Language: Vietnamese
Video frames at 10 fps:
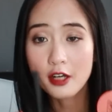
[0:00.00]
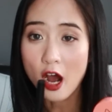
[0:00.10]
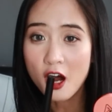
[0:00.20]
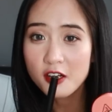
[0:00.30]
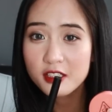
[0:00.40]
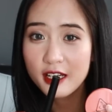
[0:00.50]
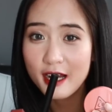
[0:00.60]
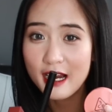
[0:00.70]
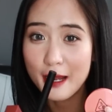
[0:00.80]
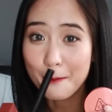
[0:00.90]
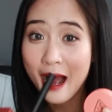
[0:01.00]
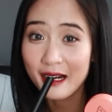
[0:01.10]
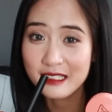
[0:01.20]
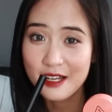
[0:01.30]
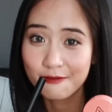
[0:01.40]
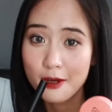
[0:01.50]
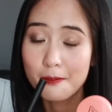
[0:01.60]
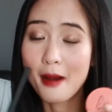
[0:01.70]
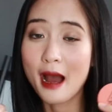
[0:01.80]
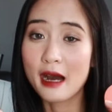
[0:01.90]
Đó, trên đây là ba cái sản phẩm
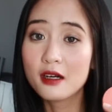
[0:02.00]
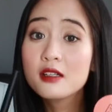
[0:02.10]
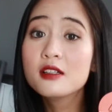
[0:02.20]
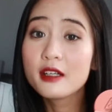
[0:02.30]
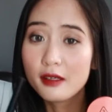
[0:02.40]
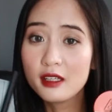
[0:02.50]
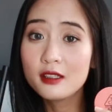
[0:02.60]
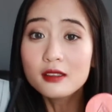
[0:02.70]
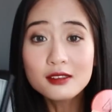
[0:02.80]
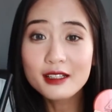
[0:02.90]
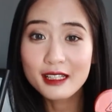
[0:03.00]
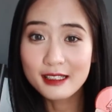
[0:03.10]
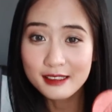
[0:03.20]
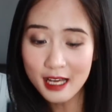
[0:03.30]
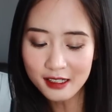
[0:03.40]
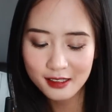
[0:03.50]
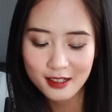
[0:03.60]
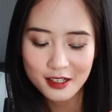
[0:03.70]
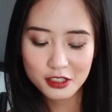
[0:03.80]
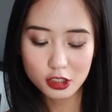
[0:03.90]
mà Hà ưng ý, ưng ý nhất
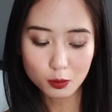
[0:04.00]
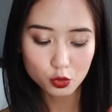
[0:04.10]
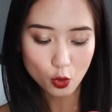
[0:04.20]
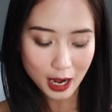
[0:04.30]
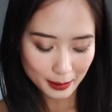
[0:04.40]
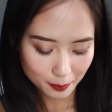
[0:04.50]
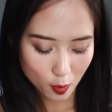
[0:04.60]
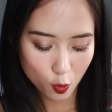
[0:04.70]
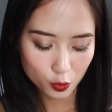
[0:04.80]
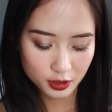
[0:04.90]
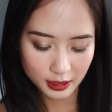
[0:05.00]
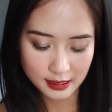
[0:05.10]
trong toàn bộ những